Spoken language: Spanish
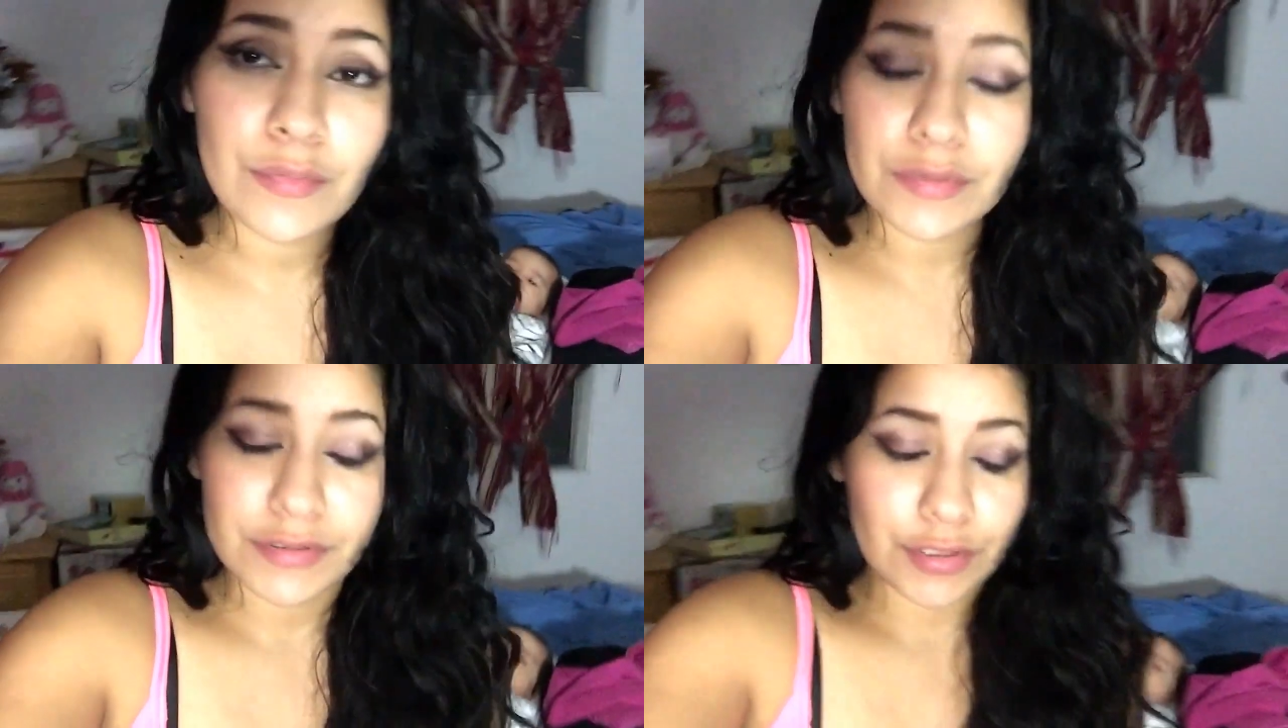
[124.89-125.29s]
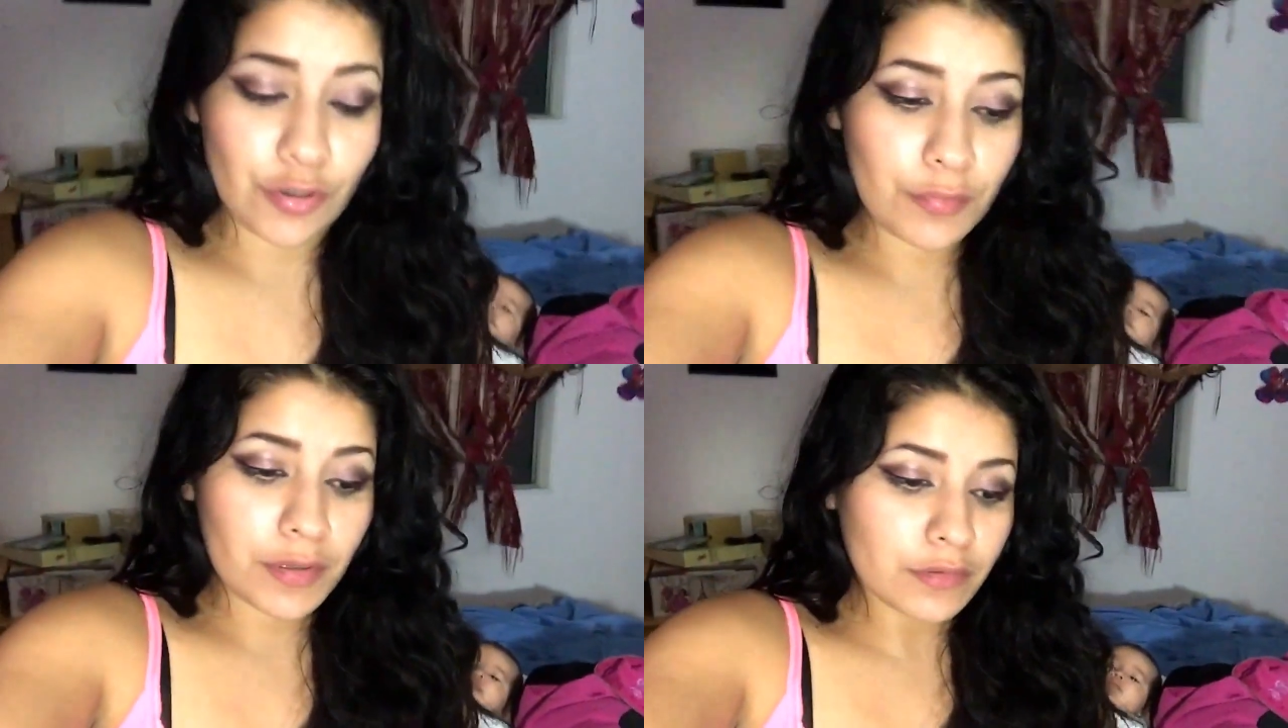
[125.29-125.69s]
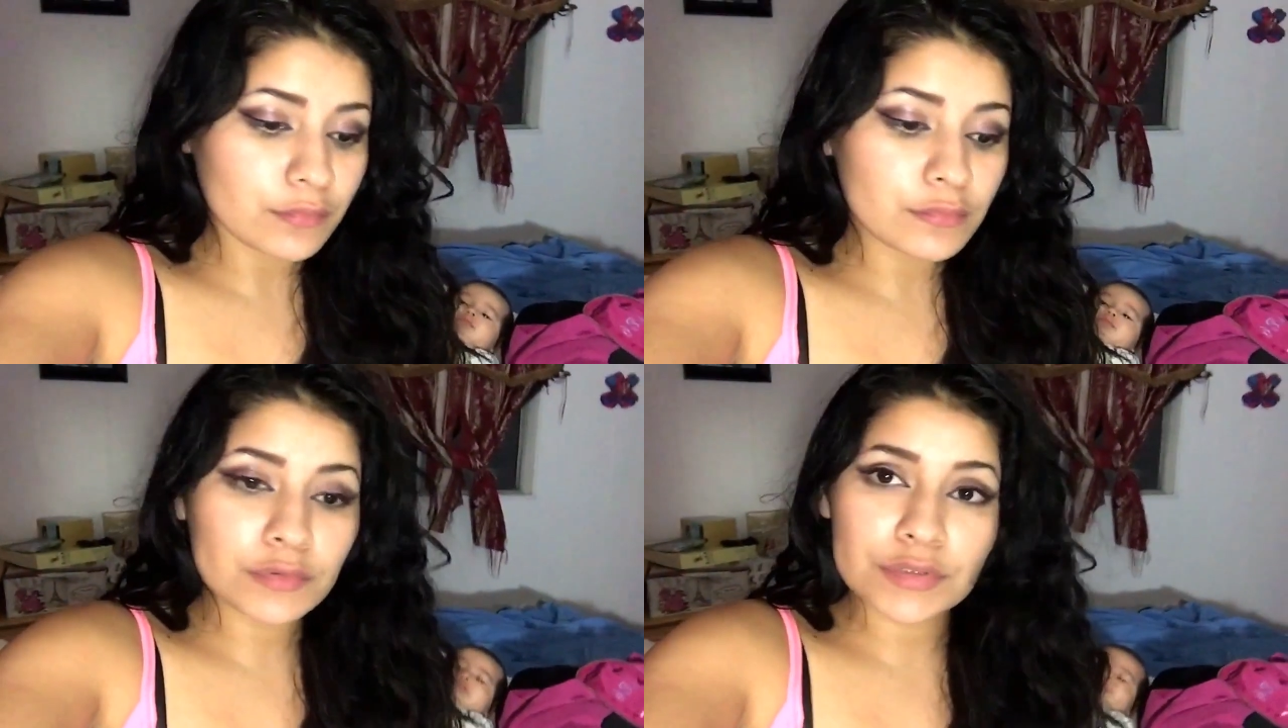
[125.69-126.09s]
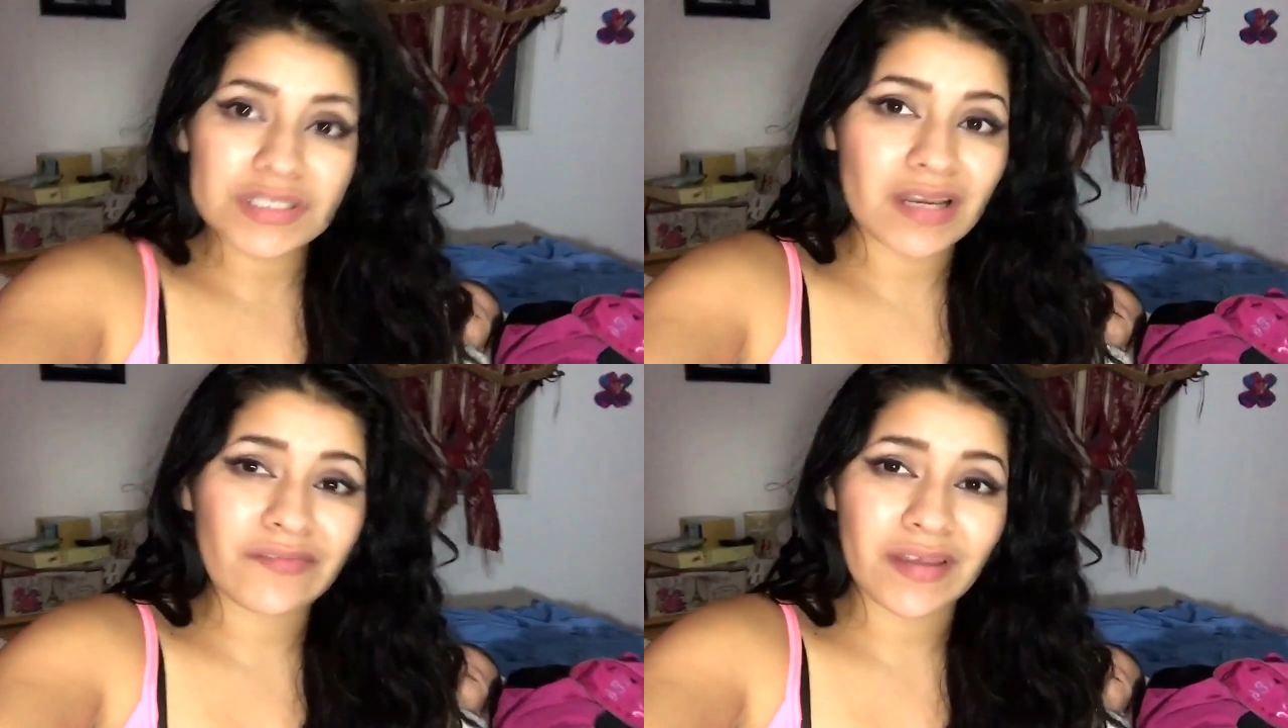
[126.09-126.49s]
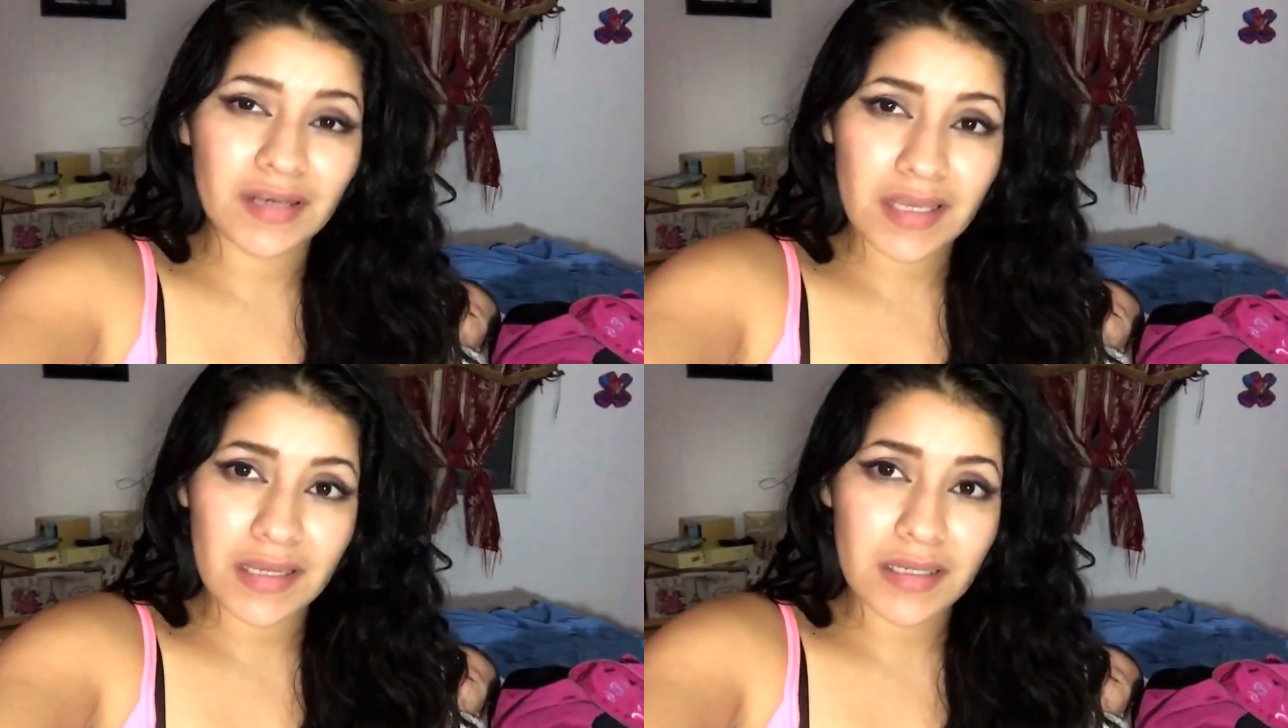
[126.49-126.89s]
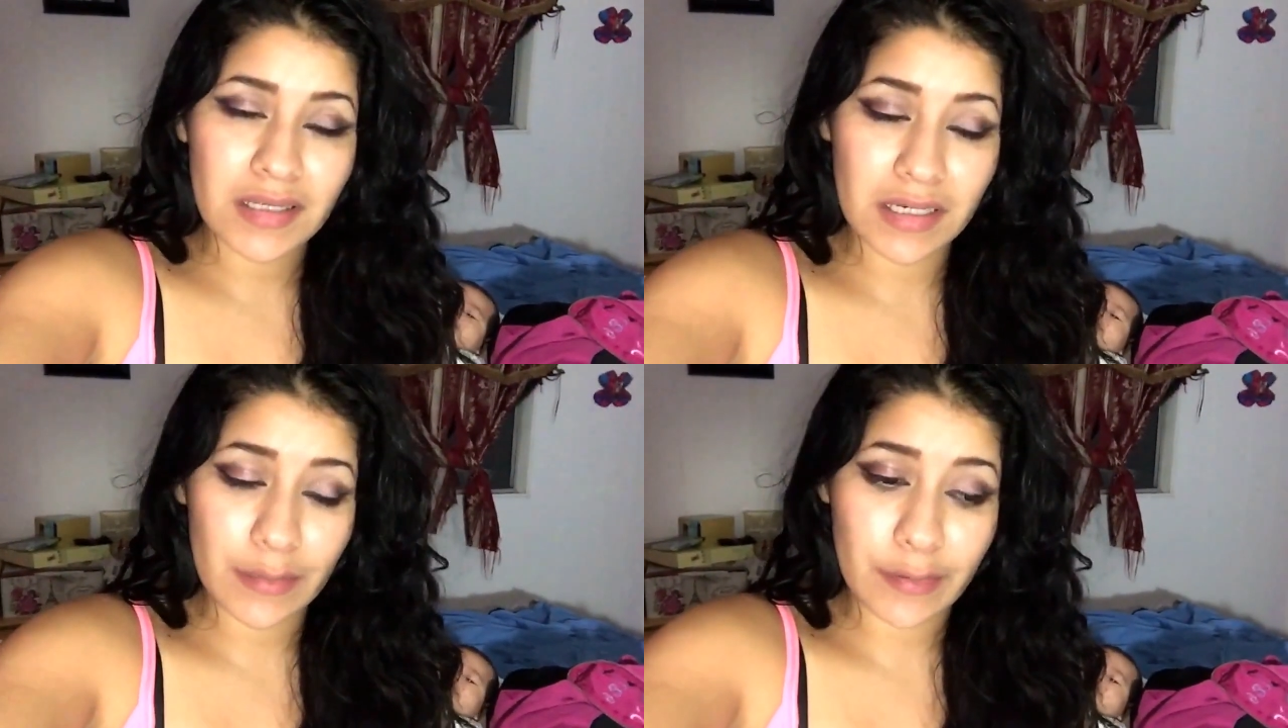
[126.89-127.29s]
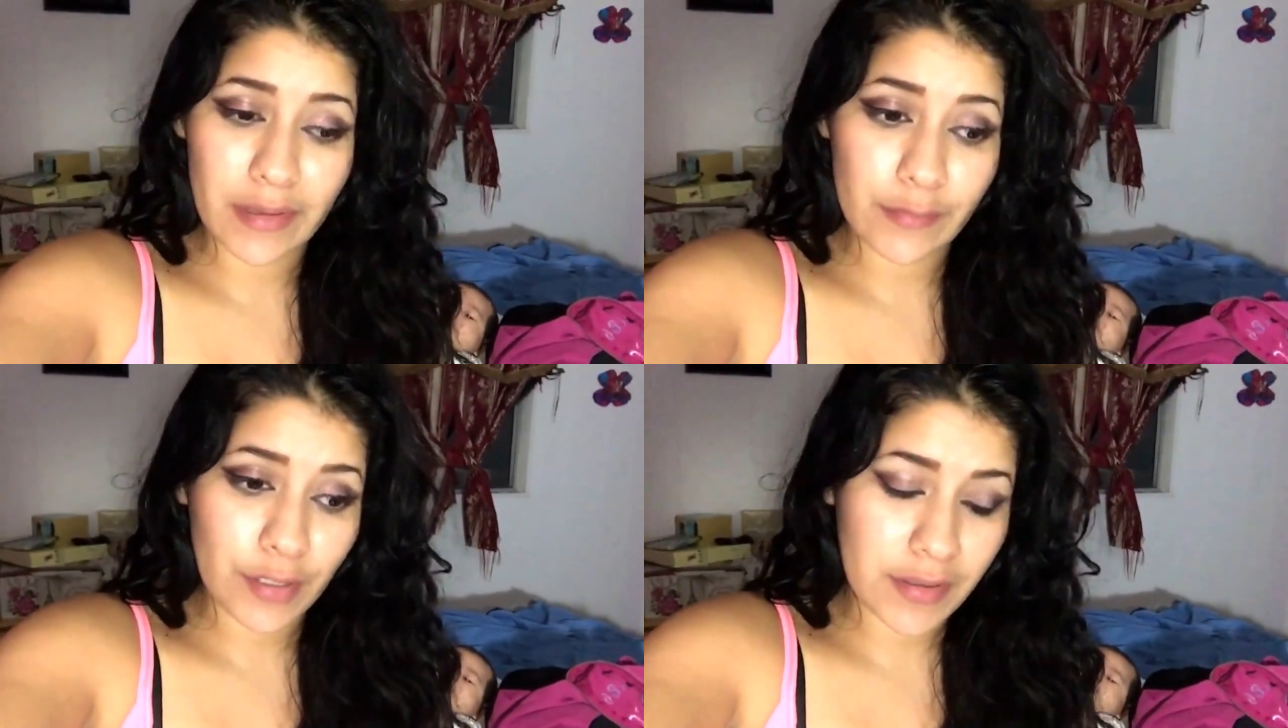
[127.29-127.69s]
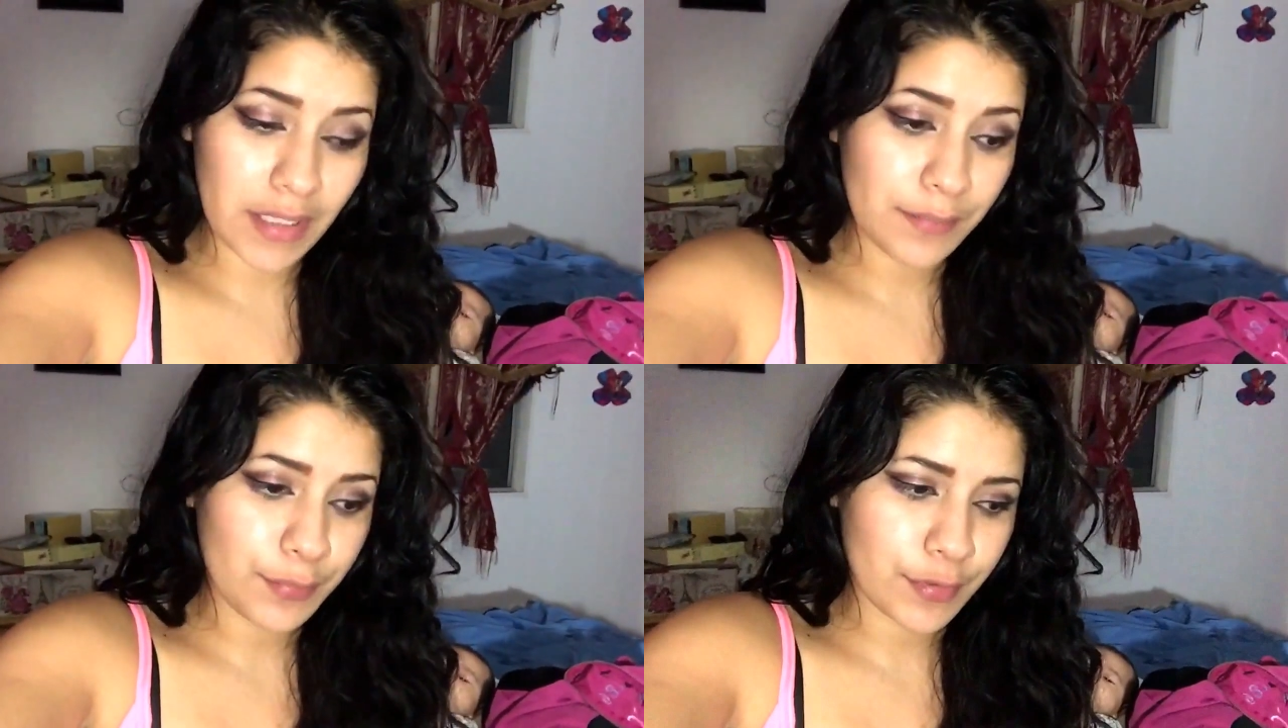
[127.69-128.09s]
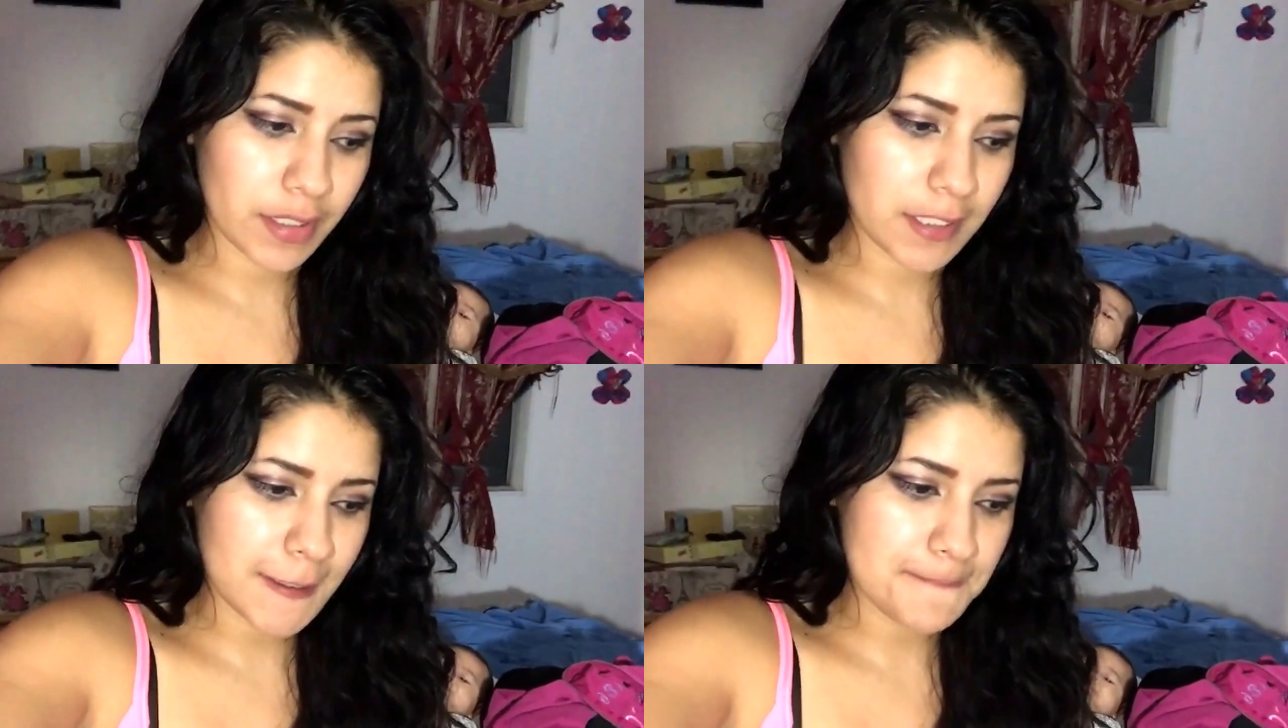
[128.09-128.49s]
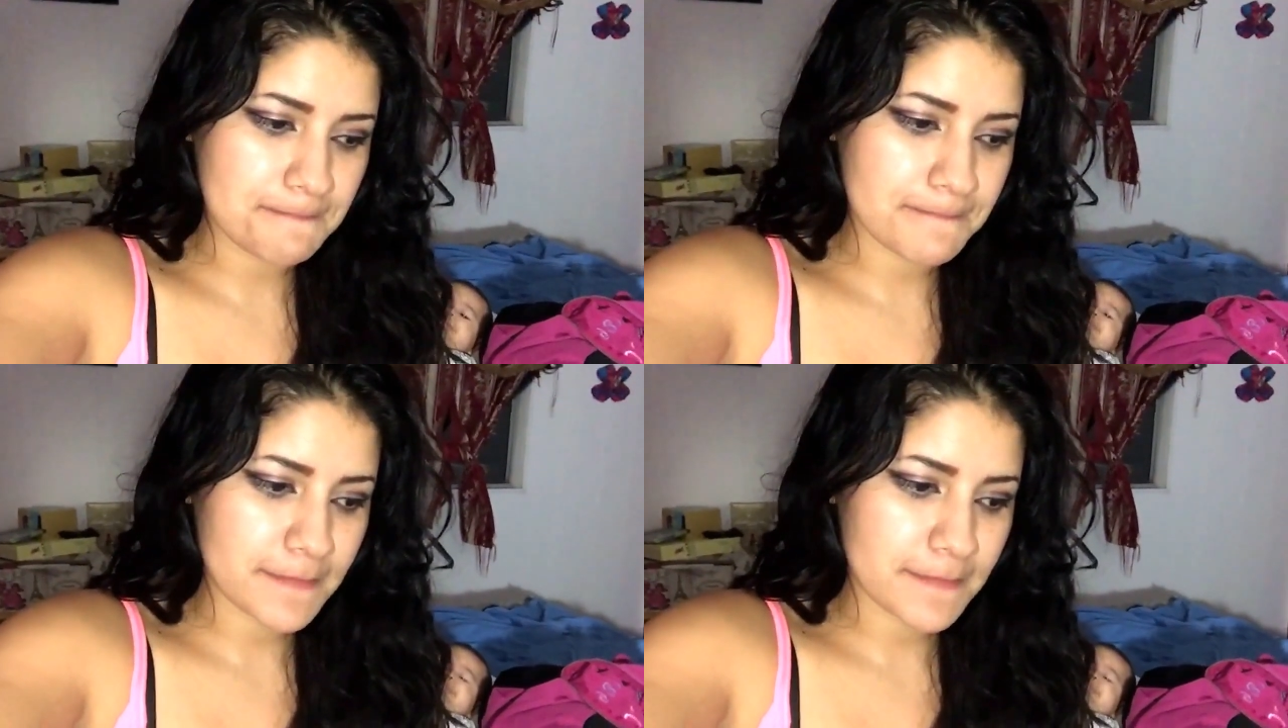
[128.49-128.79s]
estoy comiendo mucha avena, la verdad ahorita, porque